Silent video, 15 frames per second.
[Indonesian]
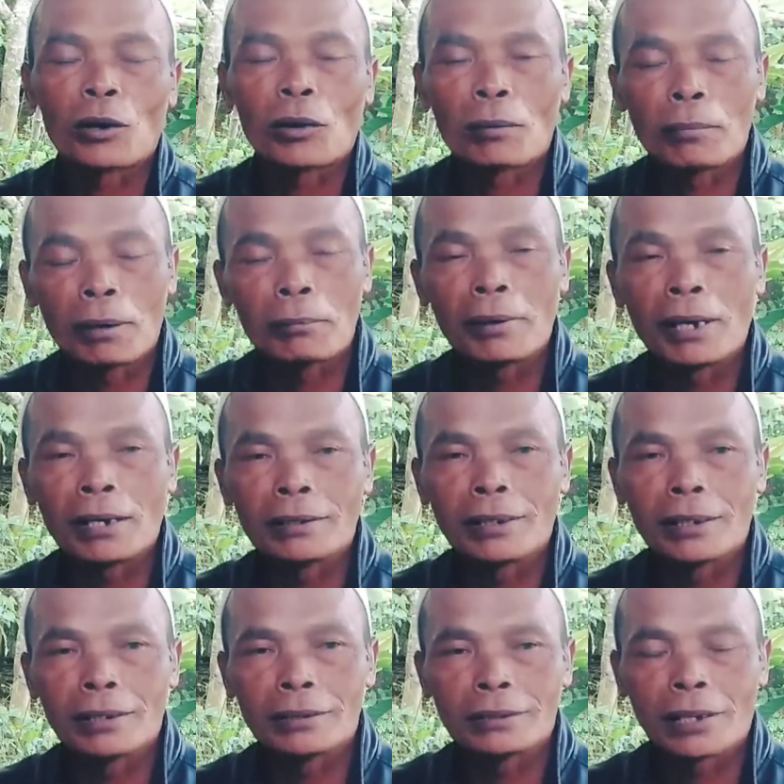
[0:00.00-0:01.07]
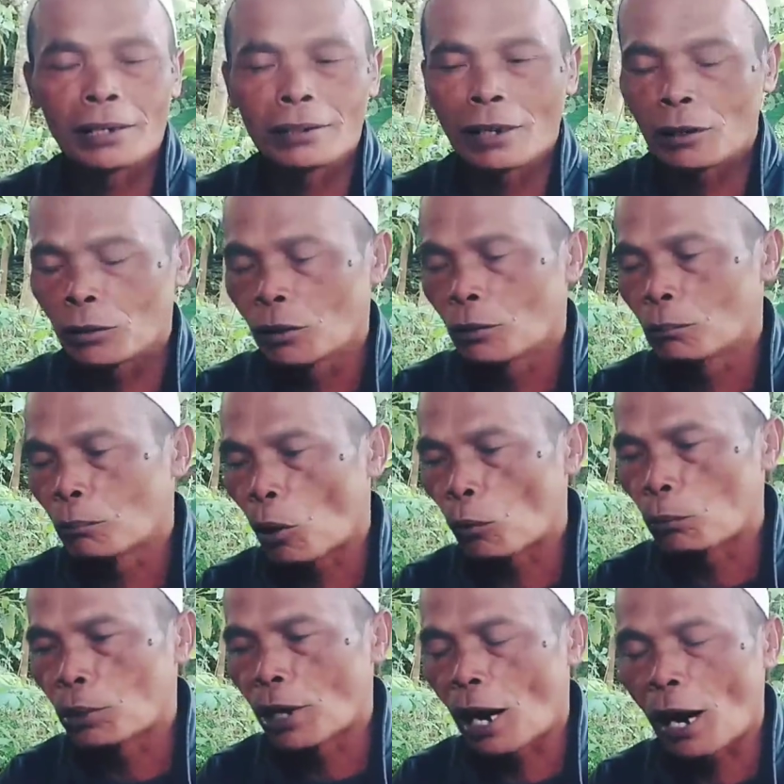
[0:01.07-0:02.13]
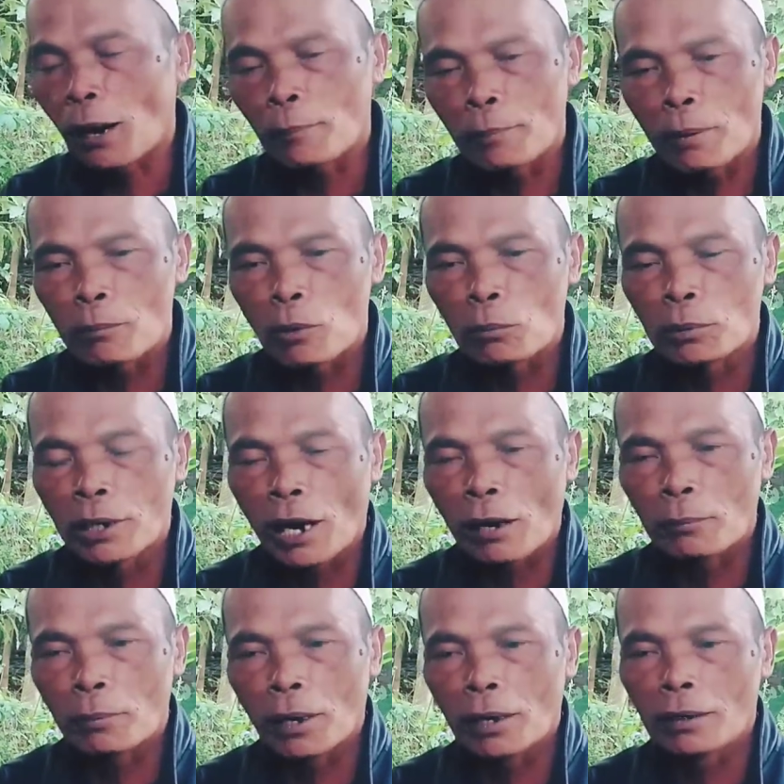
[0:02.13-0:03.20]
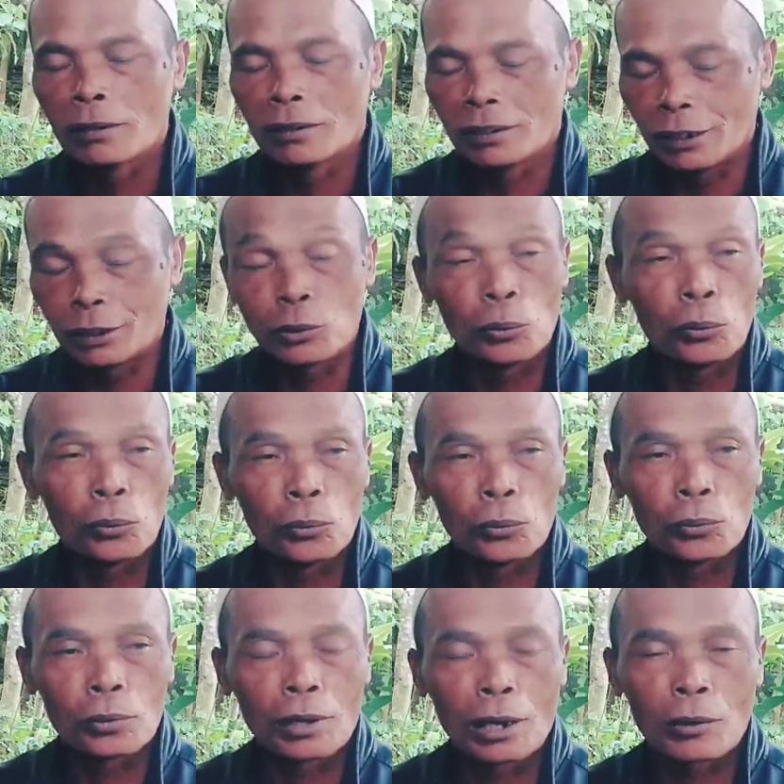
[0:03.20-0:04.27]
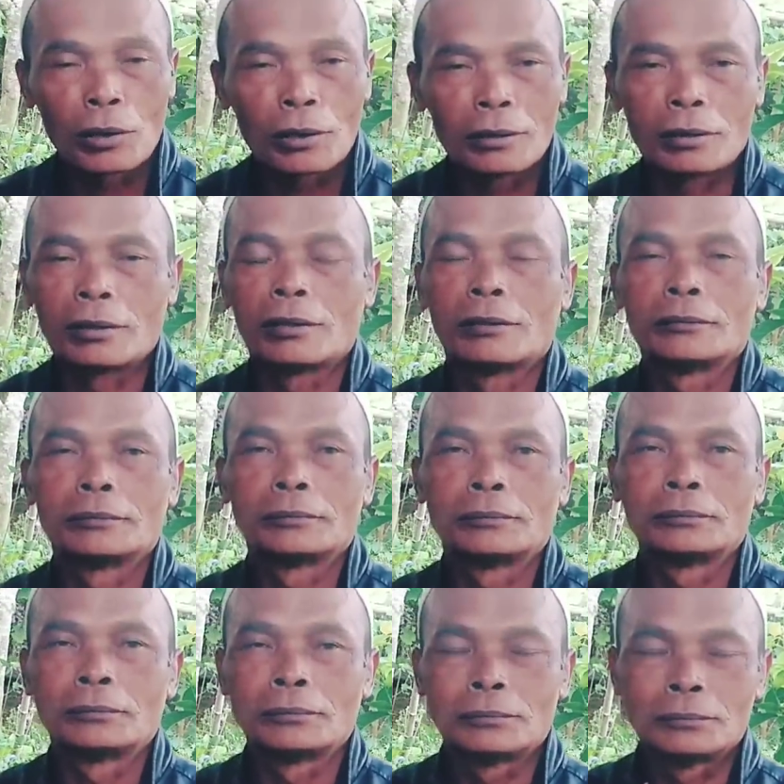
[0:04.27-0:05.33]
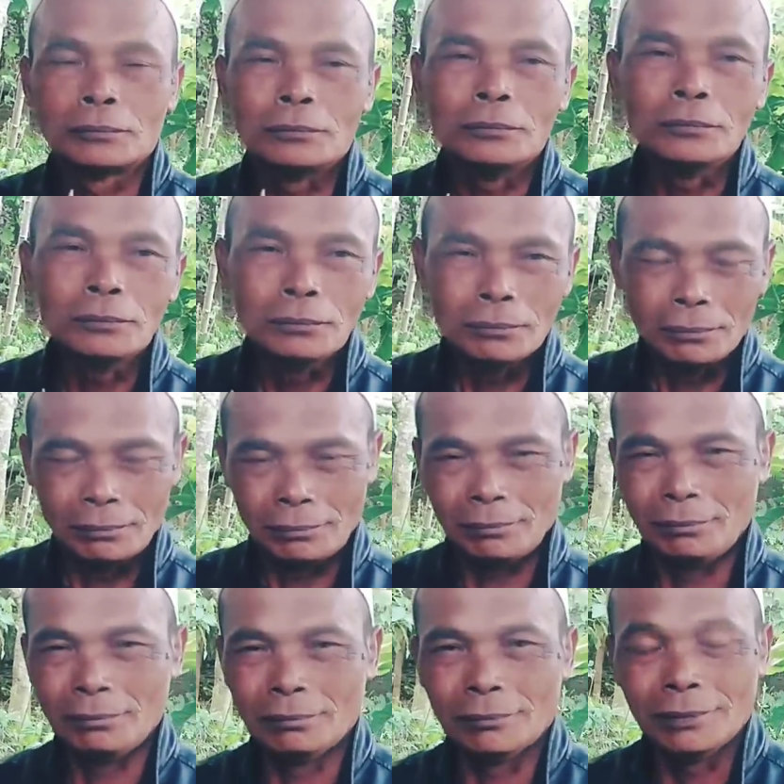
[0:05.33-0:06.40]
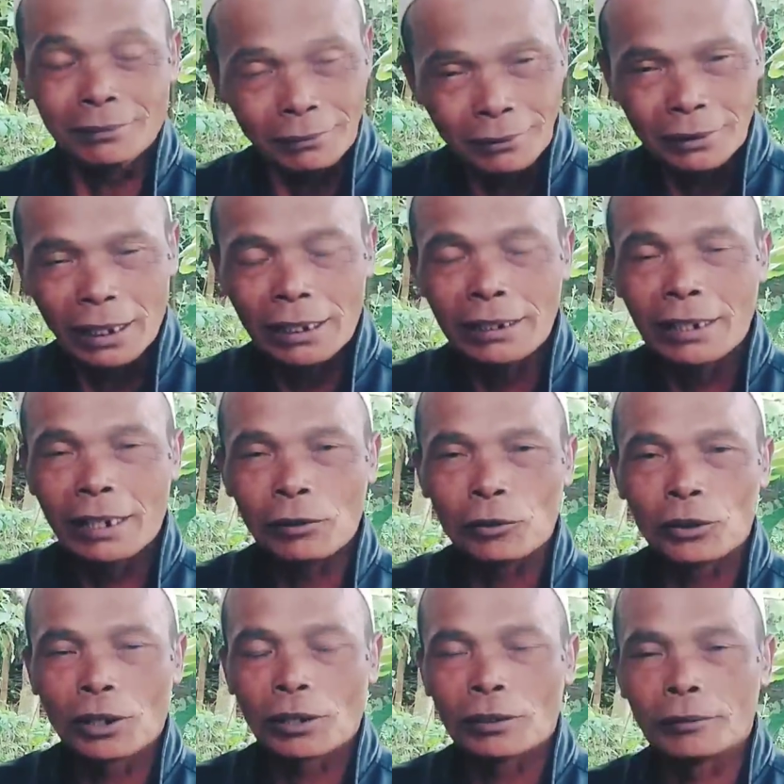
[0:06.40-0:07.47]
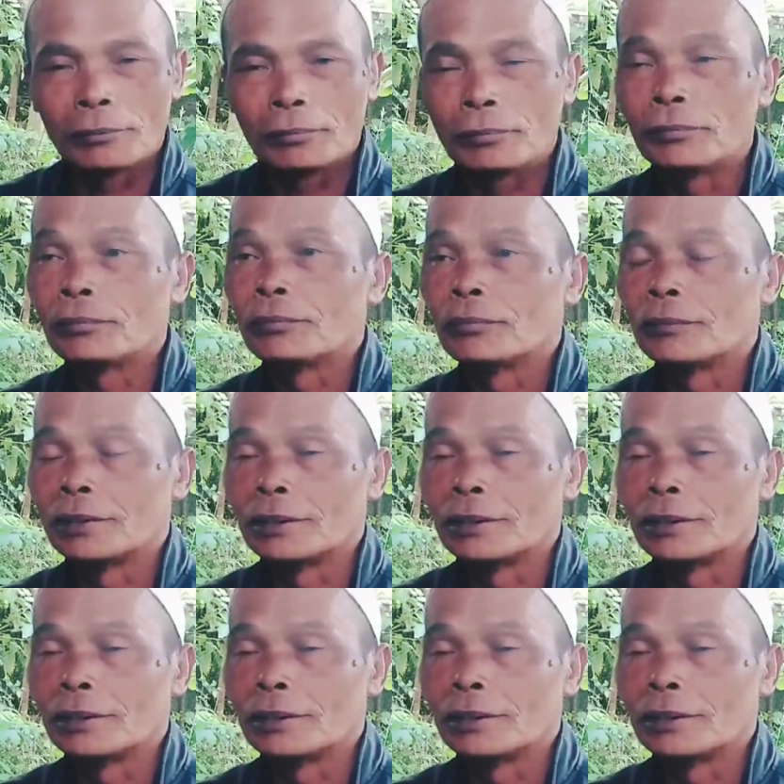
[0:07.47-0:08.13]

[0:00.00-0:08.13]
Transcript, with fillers: kalau abah mah jadi istilahnya mau benda apa mau benda apa gitu takutnya kalo, takutnya eh, percaya ke sana gitu mm, ya, iya takut udah, disalahgunakan